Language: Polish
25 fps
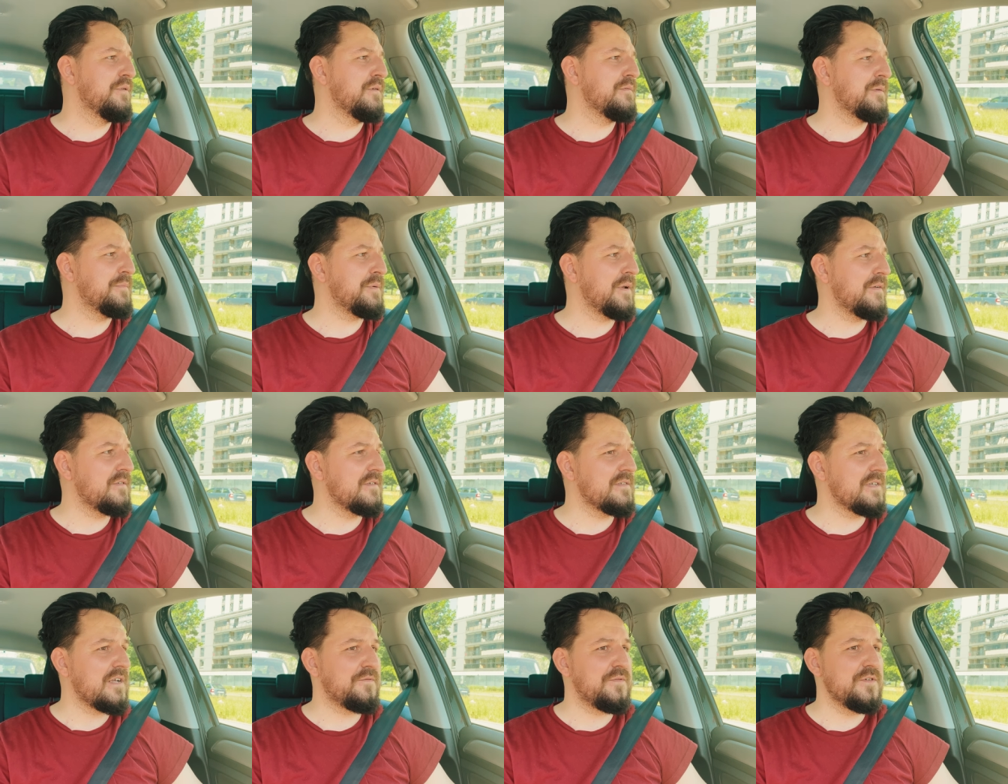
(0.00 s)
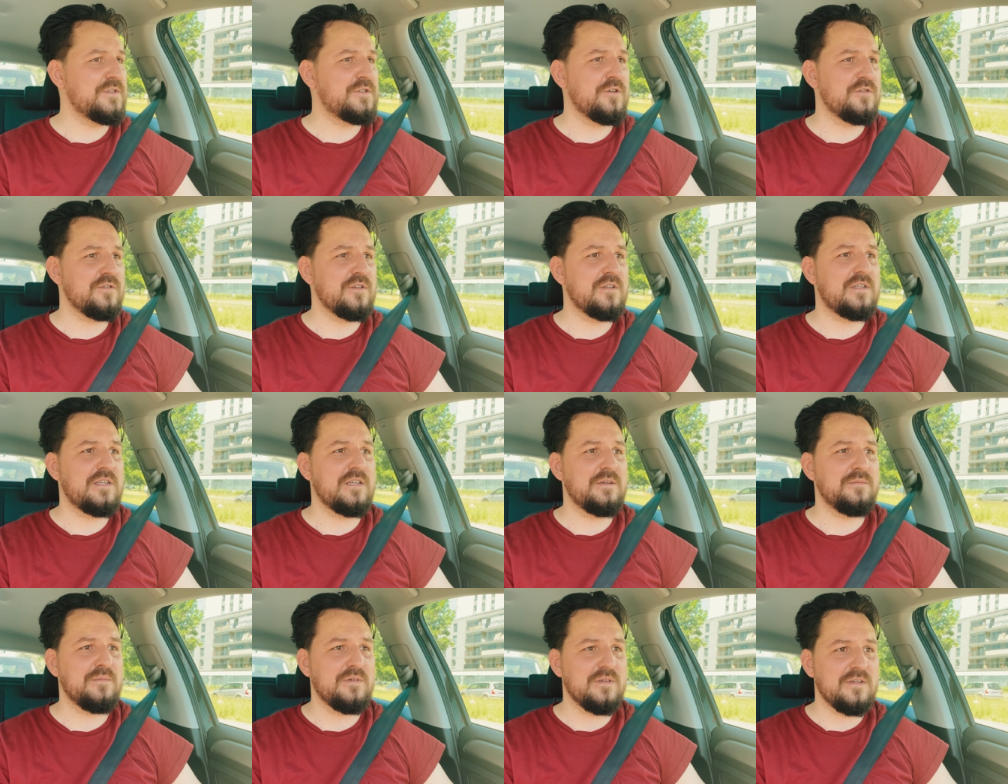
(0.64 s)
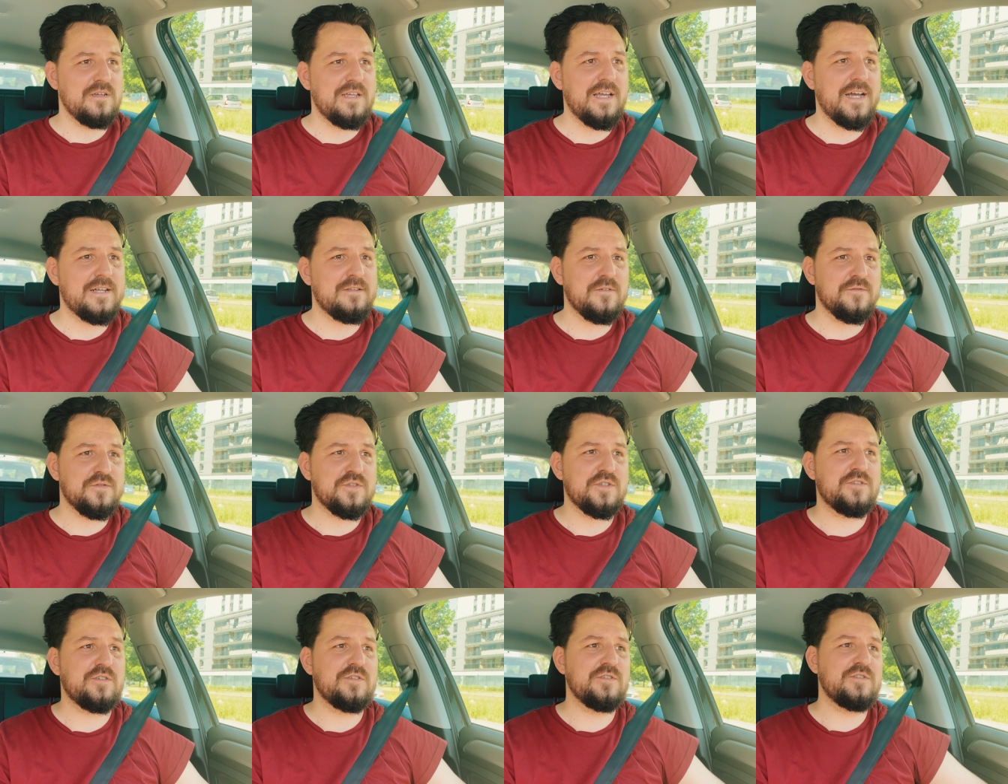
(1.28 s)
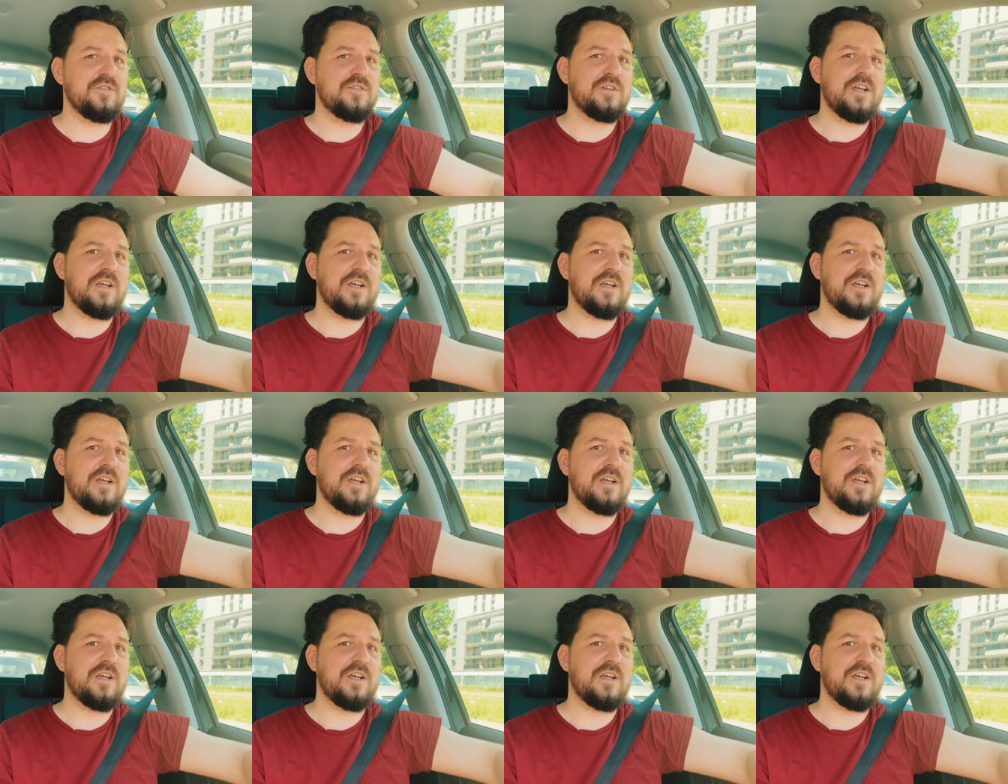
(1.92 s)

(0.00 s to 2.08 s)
byłem naprawdę zachwycony tym, y, jak to wszystko jest